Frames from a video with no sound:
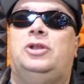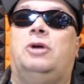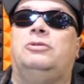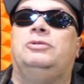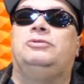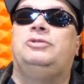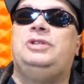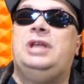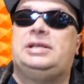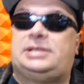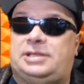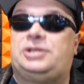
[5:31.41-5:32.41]
No, y,
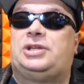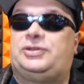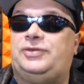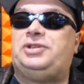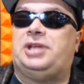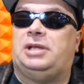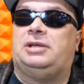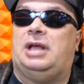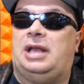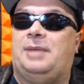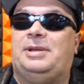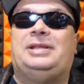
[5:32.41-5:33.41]
jest
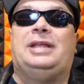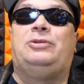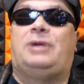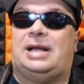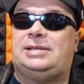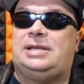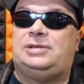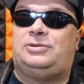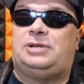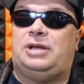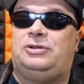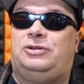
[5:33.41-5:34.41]
rzeczywiście element edukacji jest
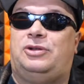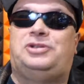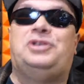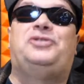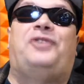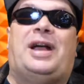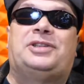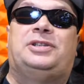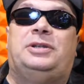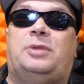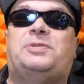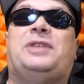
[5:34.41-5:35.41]
tutaj dosyć
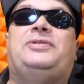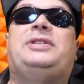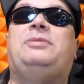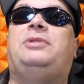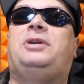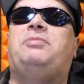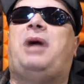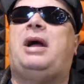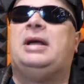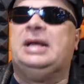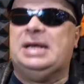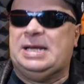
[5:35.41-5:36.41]
ważny. No przede wszystkim
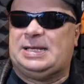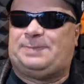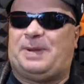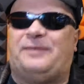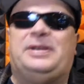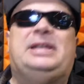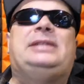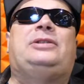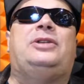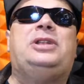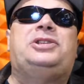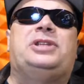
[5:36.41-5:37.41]
chyba sprawy
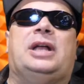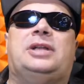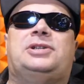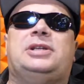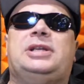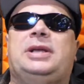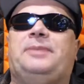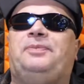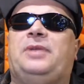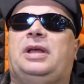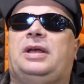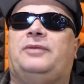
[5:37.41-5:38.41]
historyczne, czyli
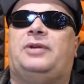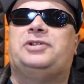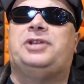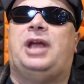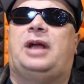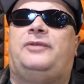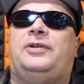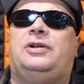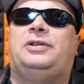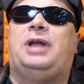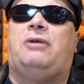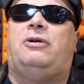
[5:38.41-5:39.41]
e, właśnie jak
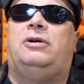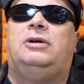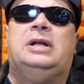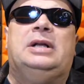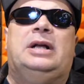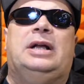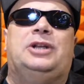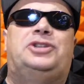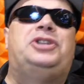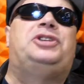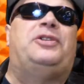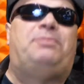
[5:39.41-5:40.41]
wyglądało e,
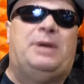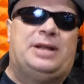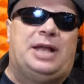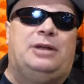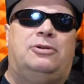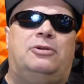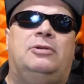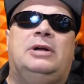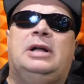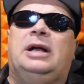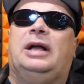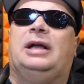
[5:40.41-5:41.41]
życie w PRL-u,
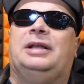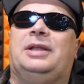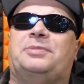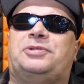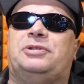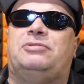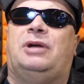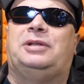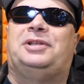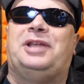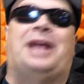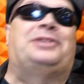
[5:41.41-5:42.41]
e, na
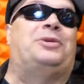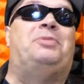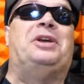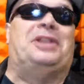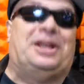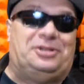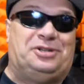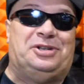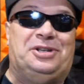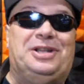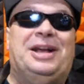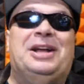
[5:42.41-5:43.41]
przykład jak sobie
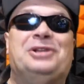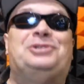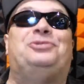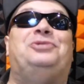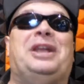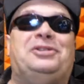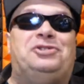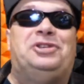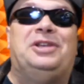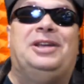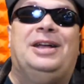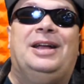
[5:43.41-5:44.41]
radzili
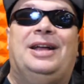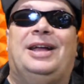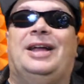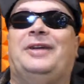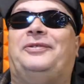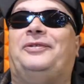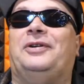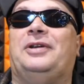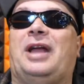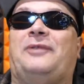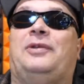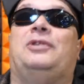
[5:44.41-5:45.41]
studenci,
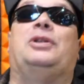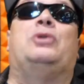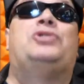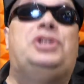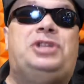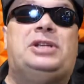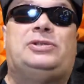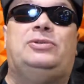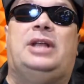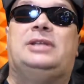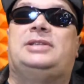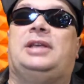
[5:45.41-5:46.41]
jak wyglądało życie
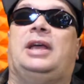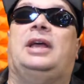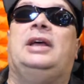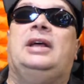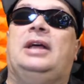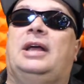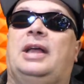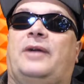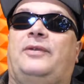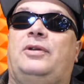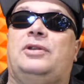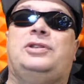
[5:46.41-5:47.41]
studenckie,
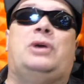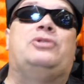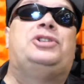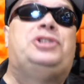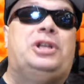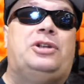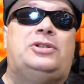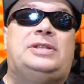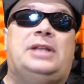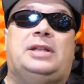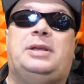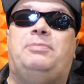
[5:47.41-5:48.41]
jak wyglądało życie
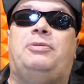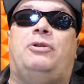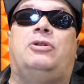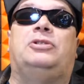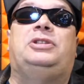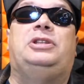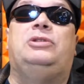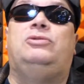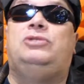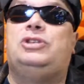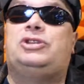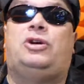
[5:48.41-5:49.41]
nocne, nie było
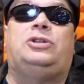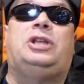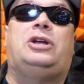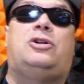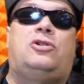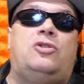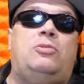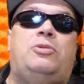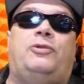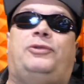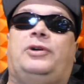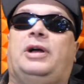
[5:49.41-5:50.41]
tylu dyskotek,
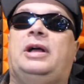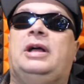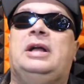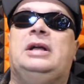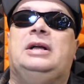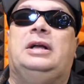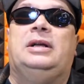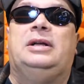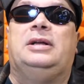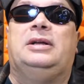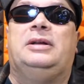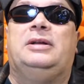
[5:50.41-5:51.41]
klubów. No, ale to już się teraz nie
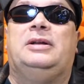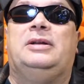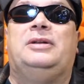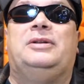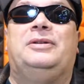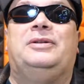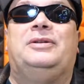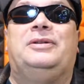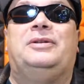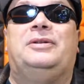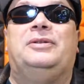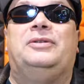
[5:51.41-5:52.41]
przykłada na te dzisiejsze
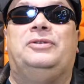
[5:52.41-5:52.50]
czasy.